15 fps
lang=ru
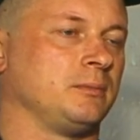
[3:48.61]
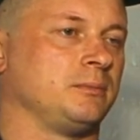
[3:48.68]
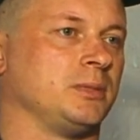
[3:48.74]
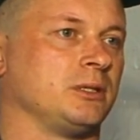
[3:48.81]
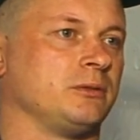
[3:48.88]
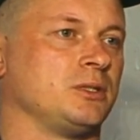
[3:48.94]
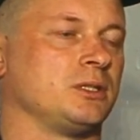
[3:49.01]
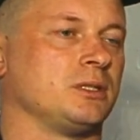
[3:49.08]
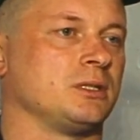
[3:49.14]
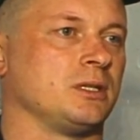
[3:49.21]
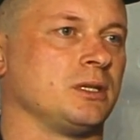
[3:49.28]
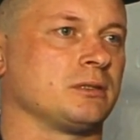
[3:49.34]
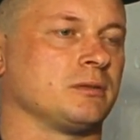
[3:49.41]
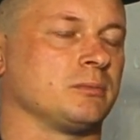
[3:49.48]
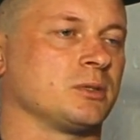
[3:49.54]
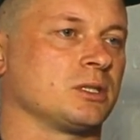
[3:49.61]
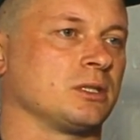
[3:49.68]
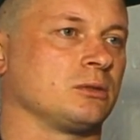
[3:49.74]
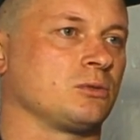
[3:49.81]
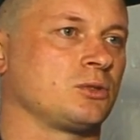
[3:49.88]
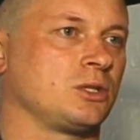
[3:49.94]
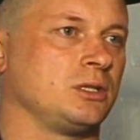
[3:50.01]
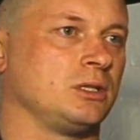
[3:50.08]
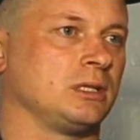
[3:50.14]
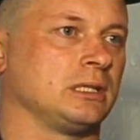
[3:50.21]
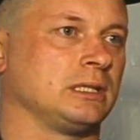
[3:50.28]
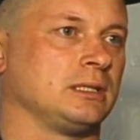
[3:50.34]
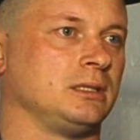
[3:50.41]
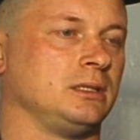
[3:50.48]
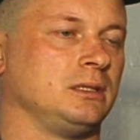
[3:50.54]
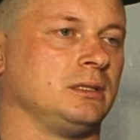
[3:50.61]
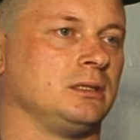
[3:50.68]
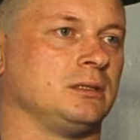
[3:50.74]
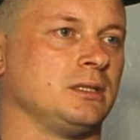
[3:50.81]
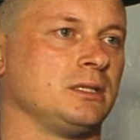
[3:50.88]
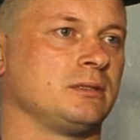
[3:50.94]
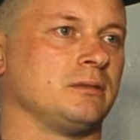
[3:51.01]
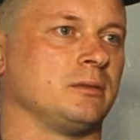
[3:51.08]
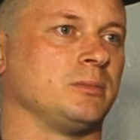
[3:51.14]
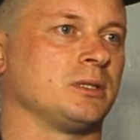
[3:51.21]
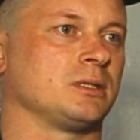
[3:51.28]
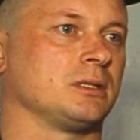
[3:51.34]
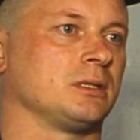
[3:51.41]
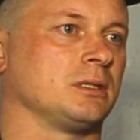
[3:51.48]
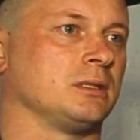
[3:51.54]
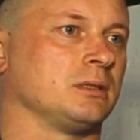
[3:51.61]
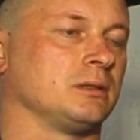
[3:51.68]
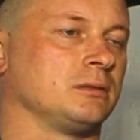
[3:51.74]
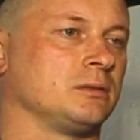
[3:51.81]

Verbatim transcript: первичные средства пожаротушения и действия персонала